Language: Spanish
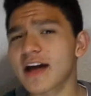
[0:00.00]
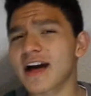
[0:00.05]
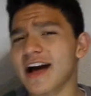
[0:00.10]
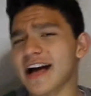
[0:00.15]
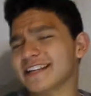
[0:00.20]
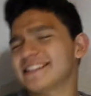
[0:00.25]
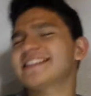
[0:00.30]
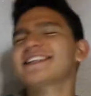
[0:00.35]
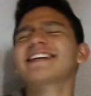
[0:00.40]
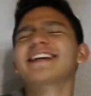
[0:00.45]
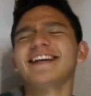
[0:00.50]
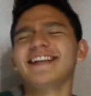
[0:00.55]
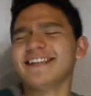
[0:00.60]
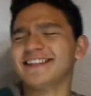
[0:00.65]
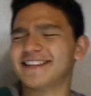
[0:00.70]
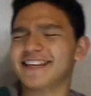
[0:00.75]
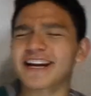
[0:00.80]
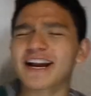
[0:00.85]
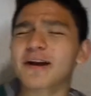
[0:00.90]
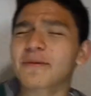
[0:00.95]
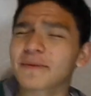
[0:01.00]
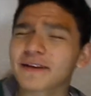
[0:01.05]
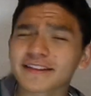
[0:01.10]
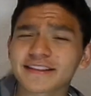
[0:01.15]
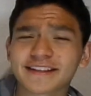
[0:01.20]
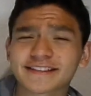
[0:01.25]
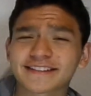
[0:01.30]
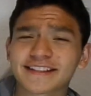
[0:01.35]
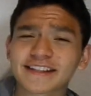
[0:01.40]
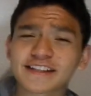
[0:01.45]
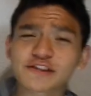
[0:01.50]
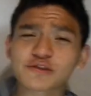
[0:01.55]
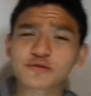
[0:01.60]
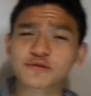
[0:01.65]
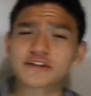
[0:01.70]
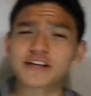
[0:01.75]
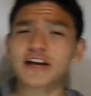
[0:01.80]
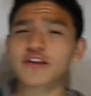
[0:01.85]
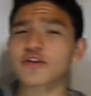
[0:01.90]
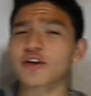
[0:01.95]
Así que literalmente estás
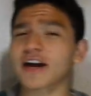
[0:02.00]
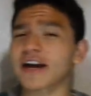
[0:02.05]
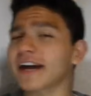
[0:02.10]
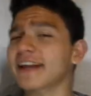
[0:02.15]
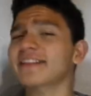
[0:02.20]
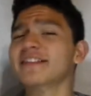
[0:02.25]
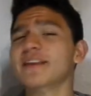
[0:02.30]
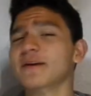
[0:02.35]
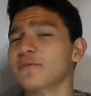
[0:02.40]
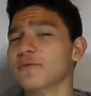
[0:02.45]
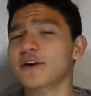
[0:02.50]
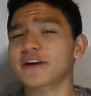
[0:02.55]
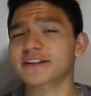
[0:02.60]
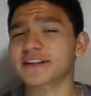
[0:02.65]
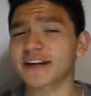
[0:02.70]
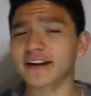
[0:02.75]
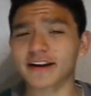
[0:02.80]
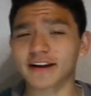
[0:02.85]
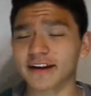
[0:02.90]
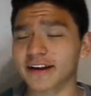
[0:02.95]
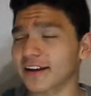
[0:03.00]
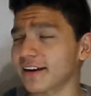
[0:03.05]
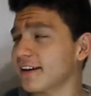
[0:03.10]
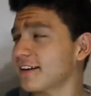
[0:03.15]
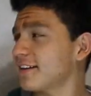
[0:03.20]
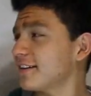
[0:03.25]
escuchando a gente muerta reír.